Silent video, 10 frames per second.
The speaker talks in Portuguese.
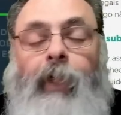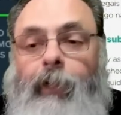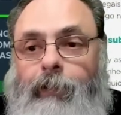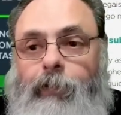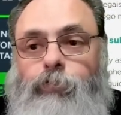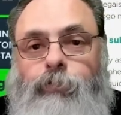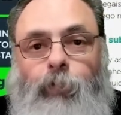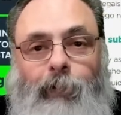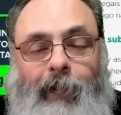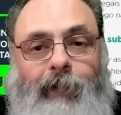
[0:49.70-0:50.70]
deixe o
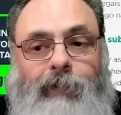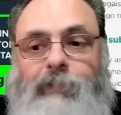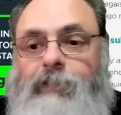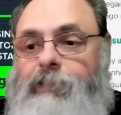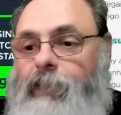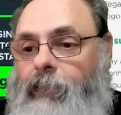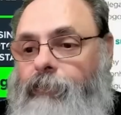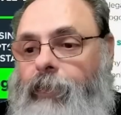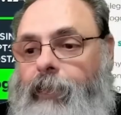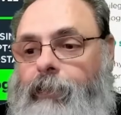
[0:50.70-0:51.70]
seu like e se
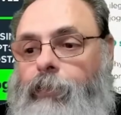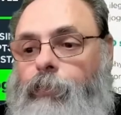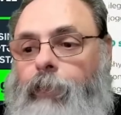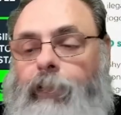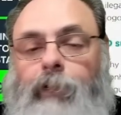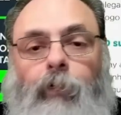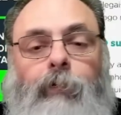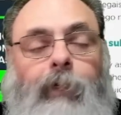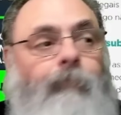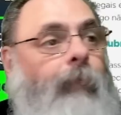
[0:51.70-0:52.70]
inscreva aqui no canal.
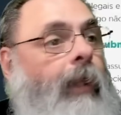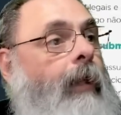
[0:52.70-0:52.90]
Né?